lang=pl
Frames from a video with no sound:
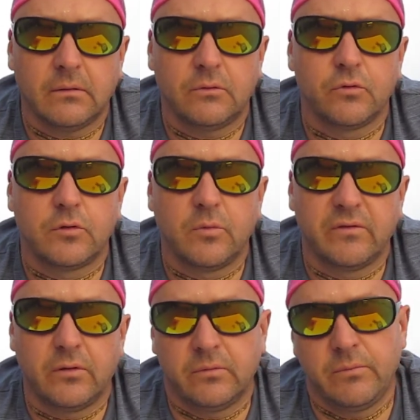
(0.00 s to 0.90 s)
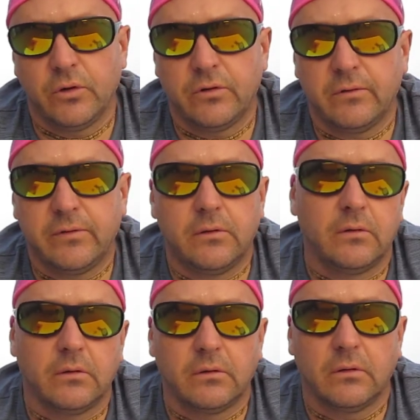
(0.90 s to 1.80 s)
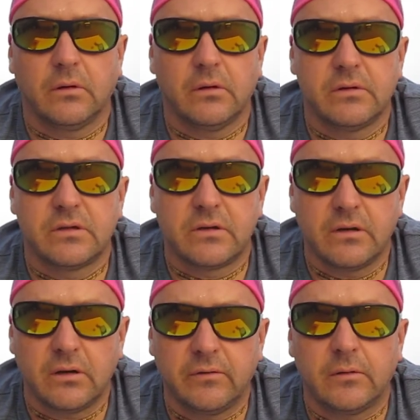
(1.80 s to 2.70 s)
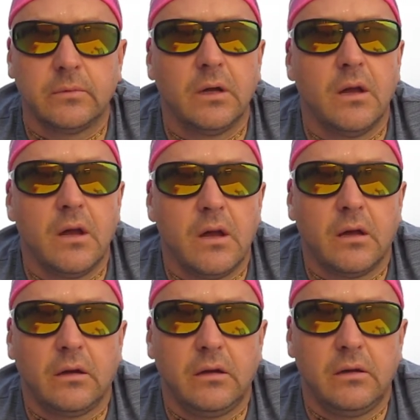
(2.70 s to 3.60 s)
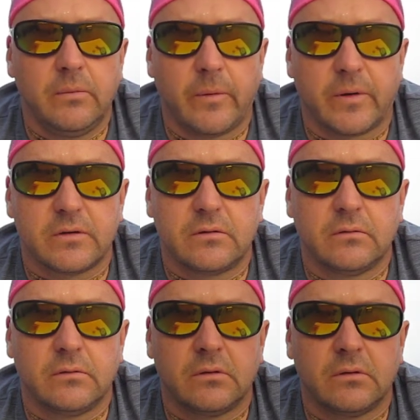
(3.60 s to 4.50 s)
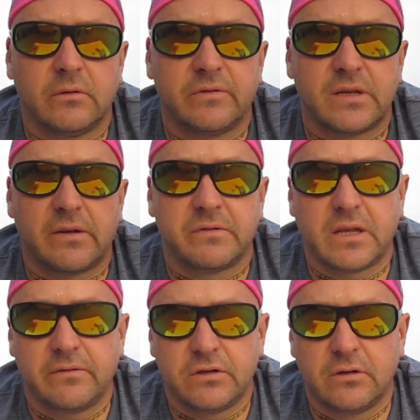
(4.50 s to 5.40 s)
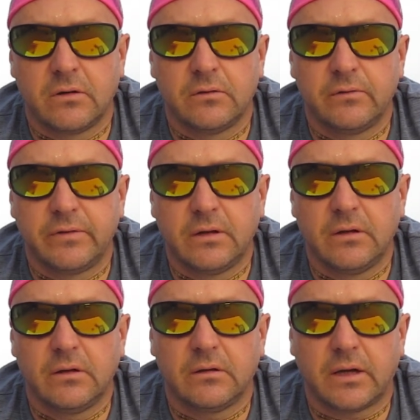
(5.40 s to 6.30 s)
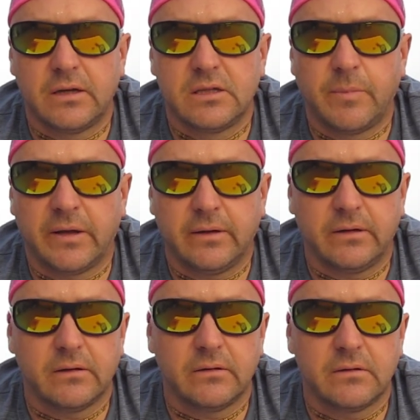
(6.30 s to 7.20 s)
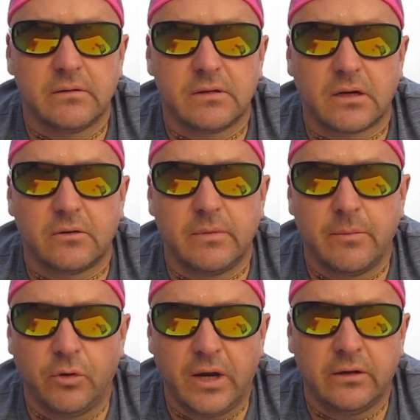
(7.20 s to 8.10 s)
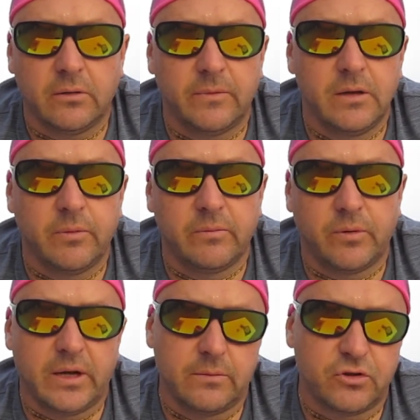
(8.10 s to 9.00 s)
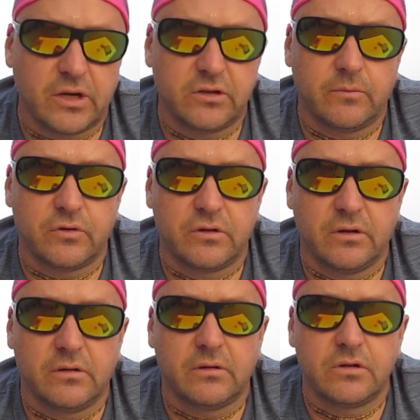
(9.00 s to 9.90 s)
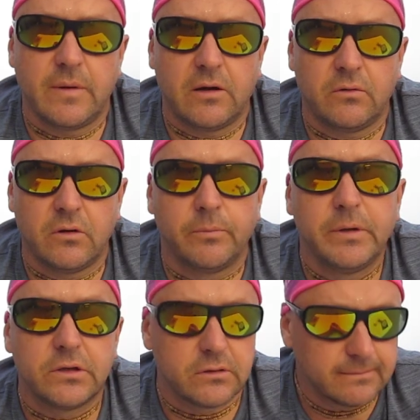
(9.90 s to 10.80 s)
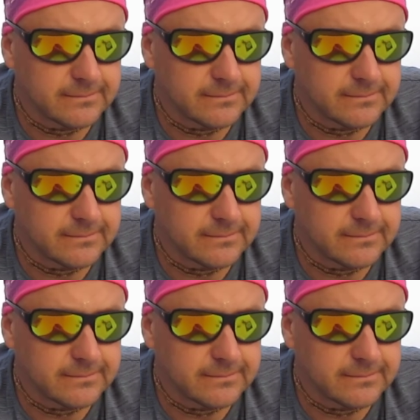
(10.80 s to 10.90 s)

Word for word: kurkumową, miodowo, cytrynową i po prostu wstawić do lodówki taki dzbanek z taką lemoniadą i po, po jakimś czasie możecie śmiało go pić.